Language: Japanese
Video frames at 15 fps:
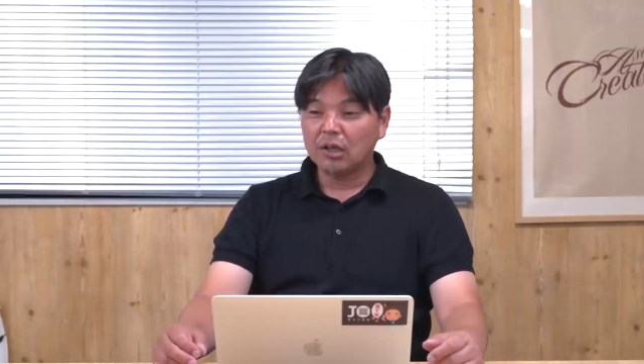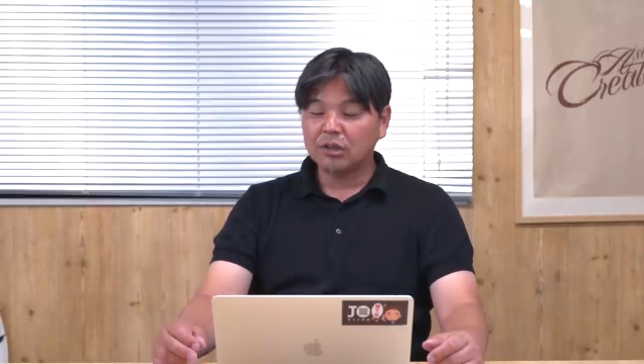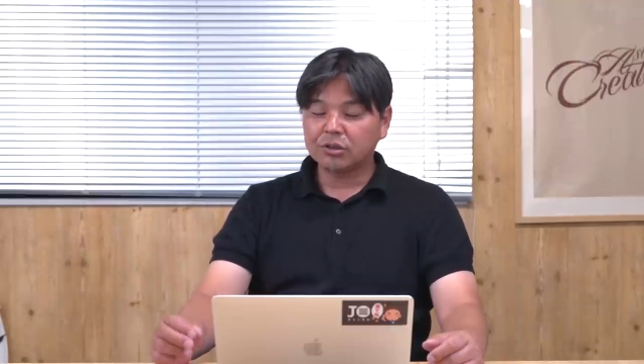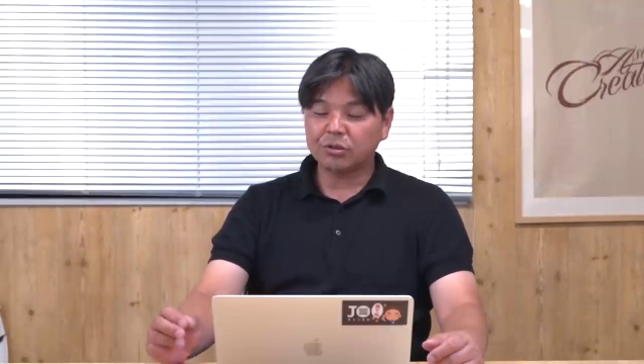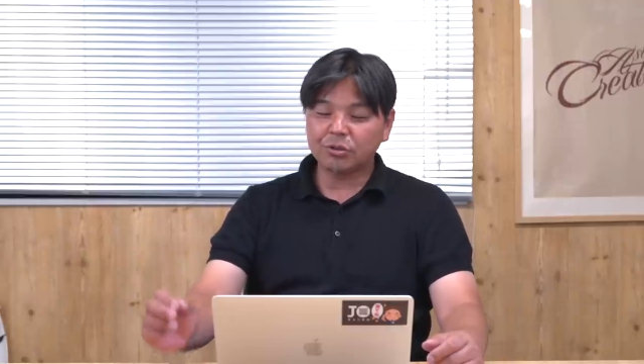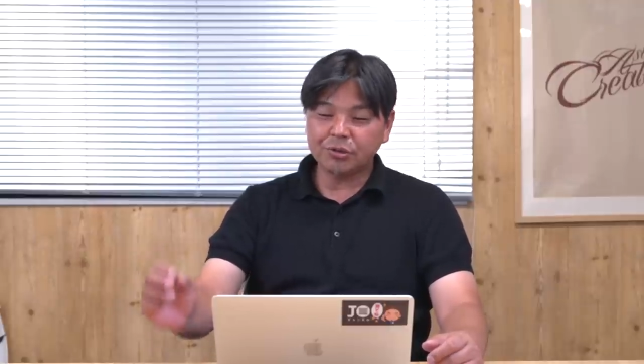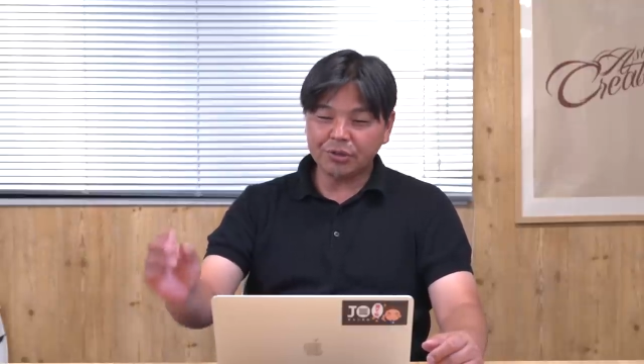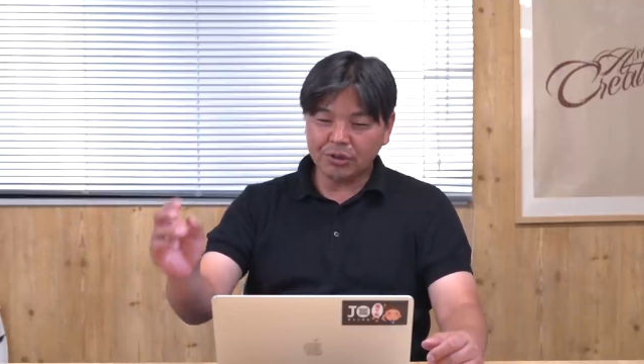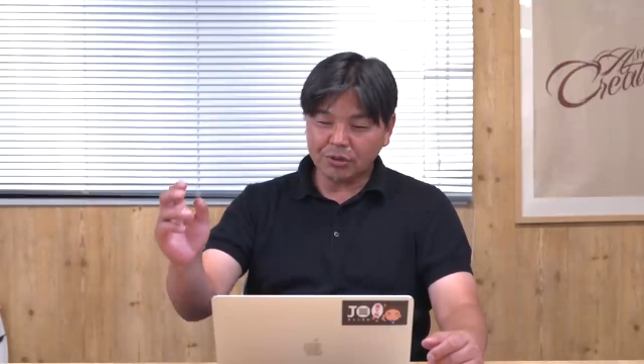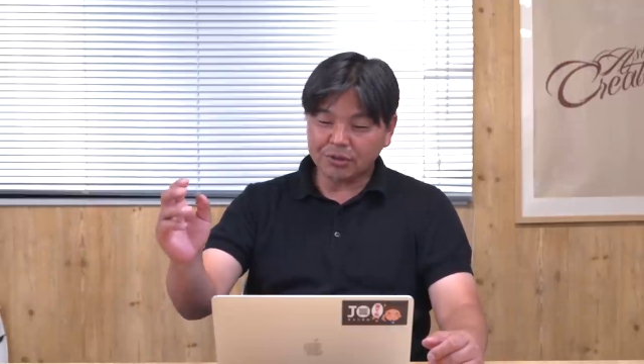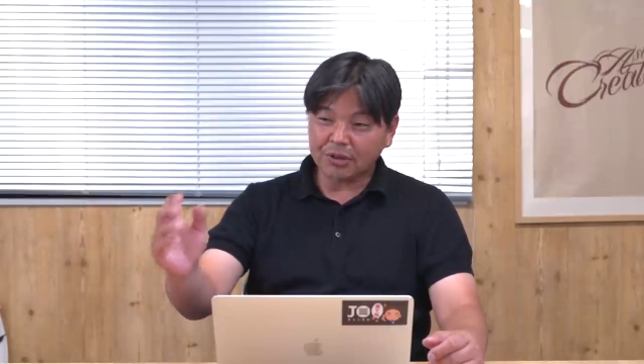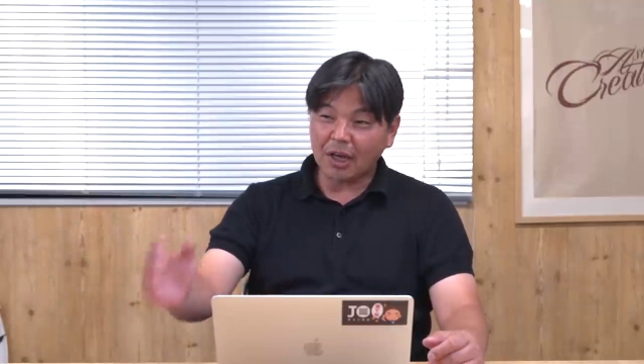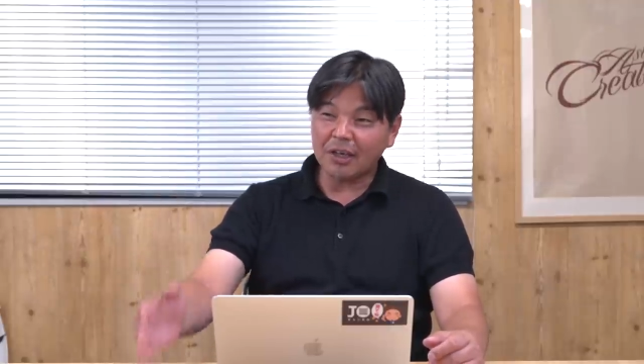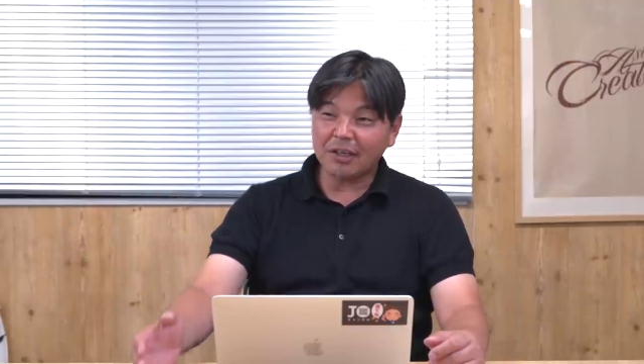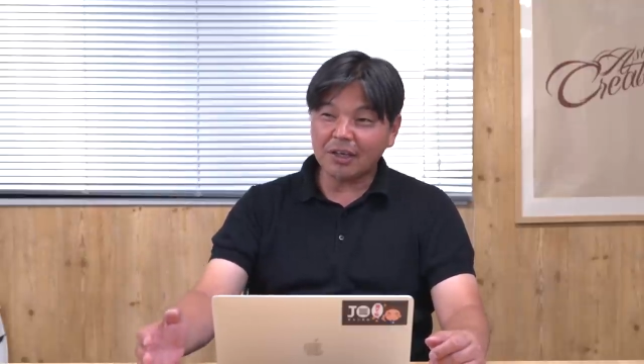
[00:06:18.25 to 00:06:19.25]
その時の
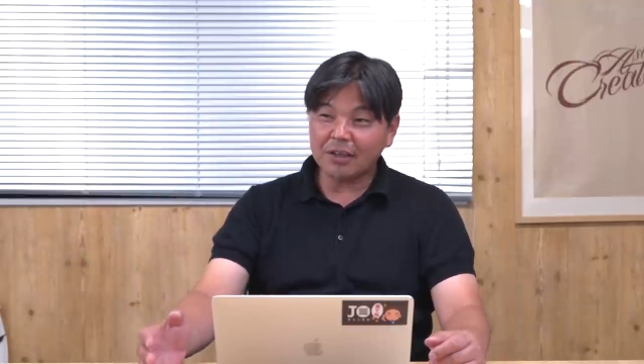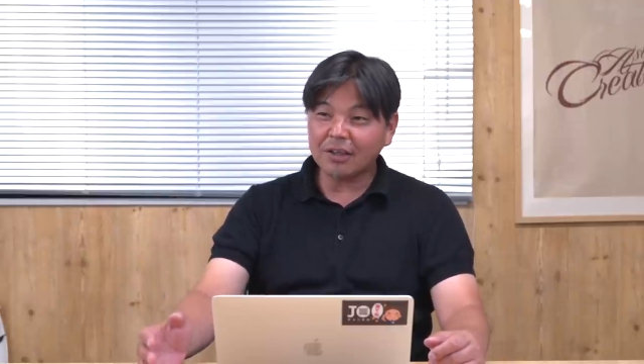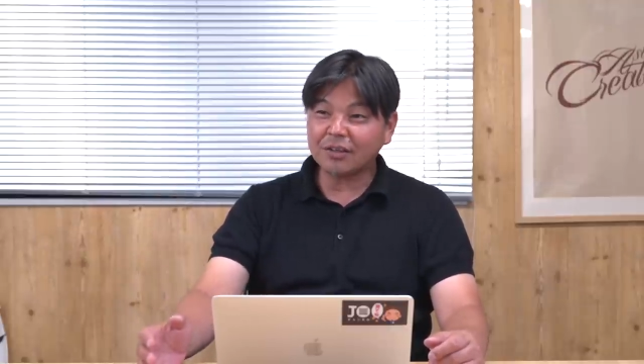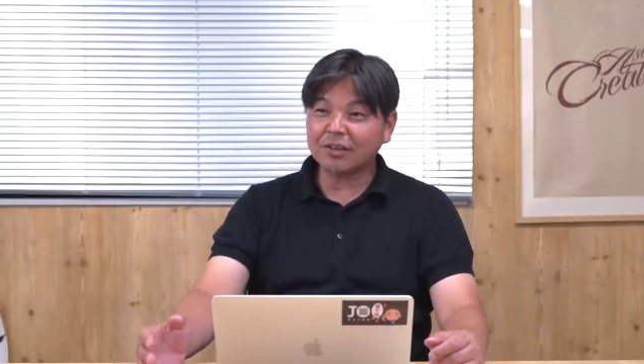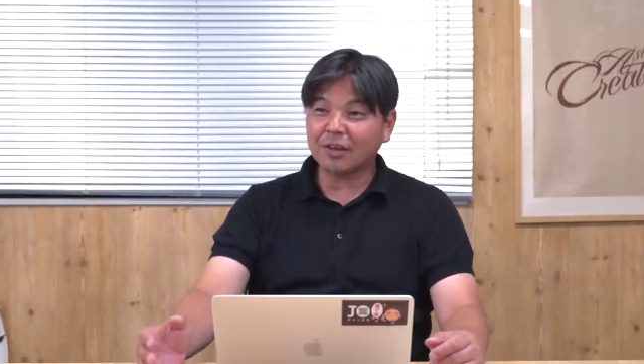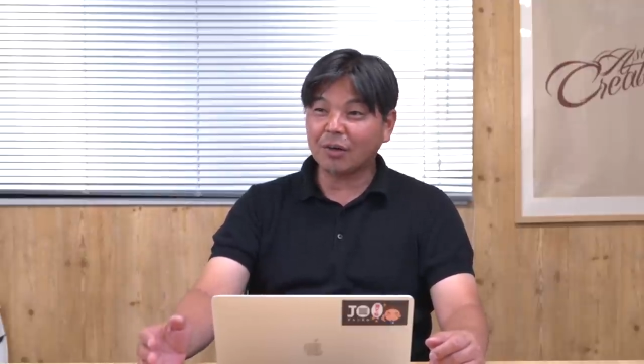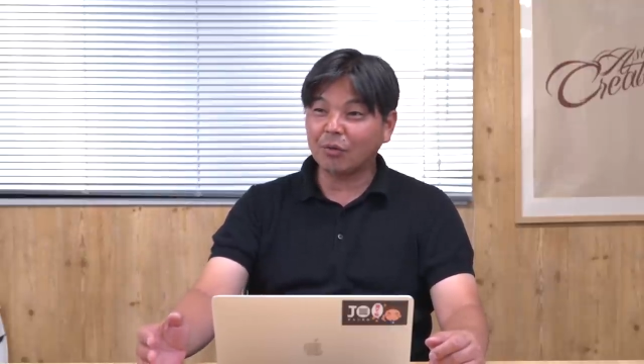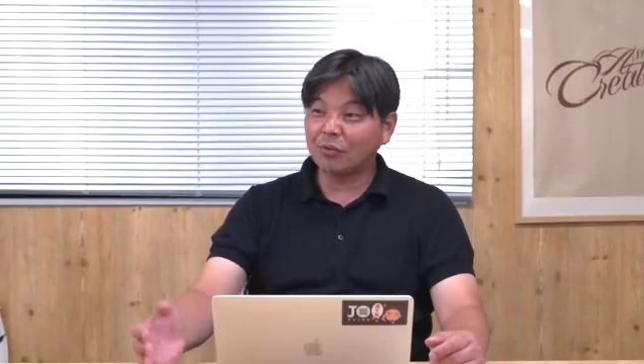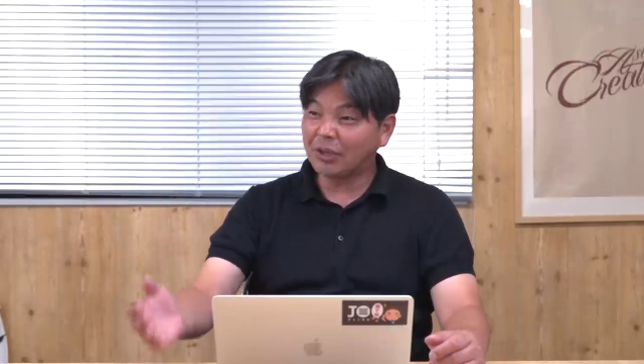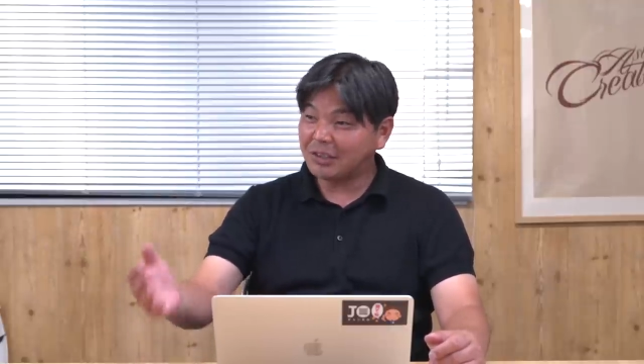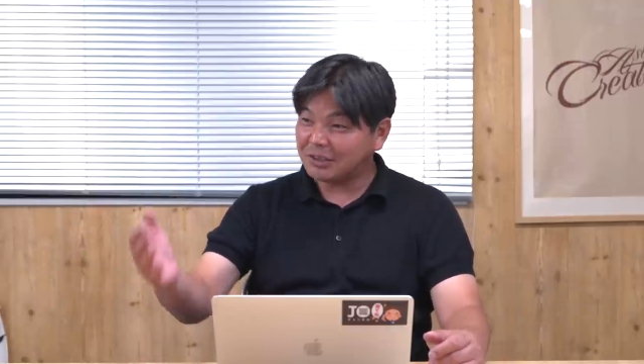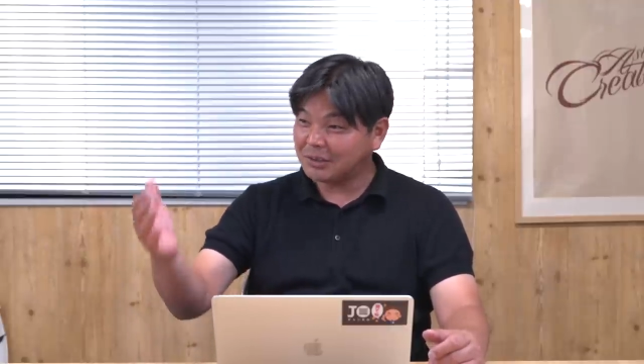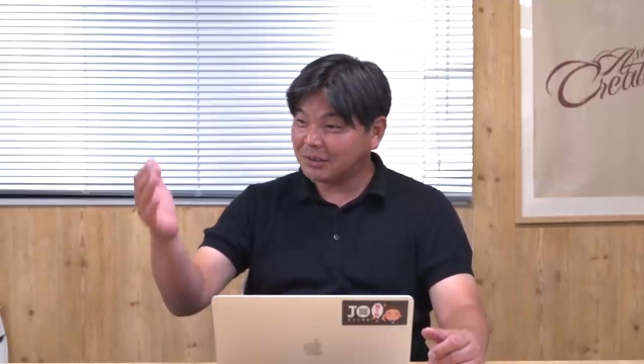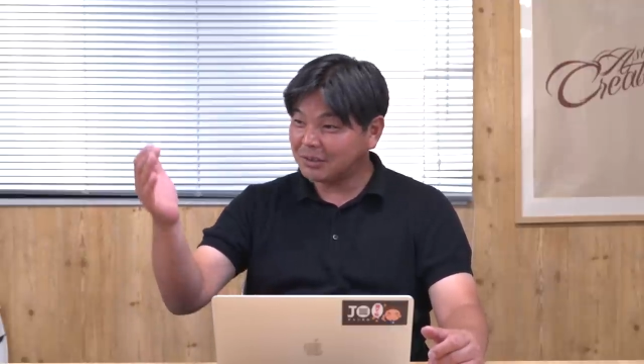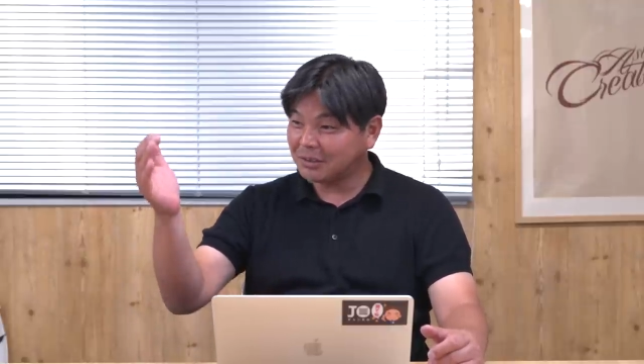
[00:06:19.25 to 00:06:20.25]
再現だったら同
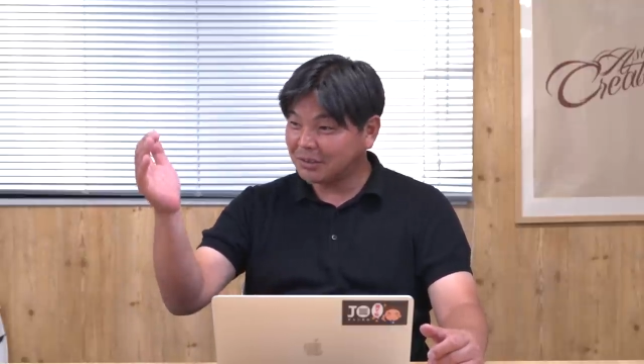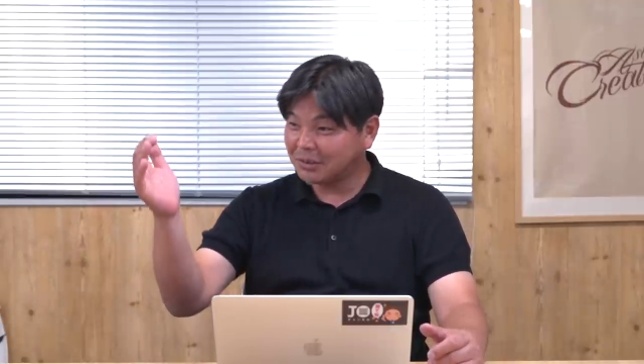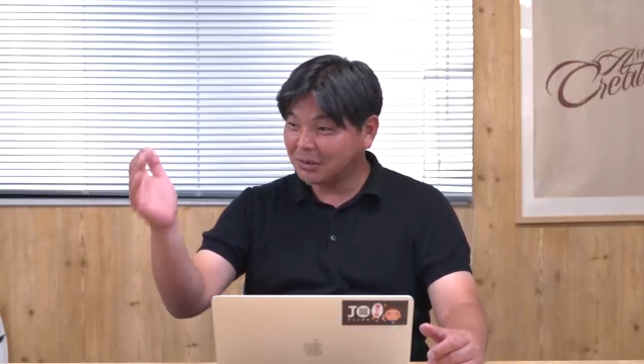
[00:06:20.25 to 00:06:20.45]
じ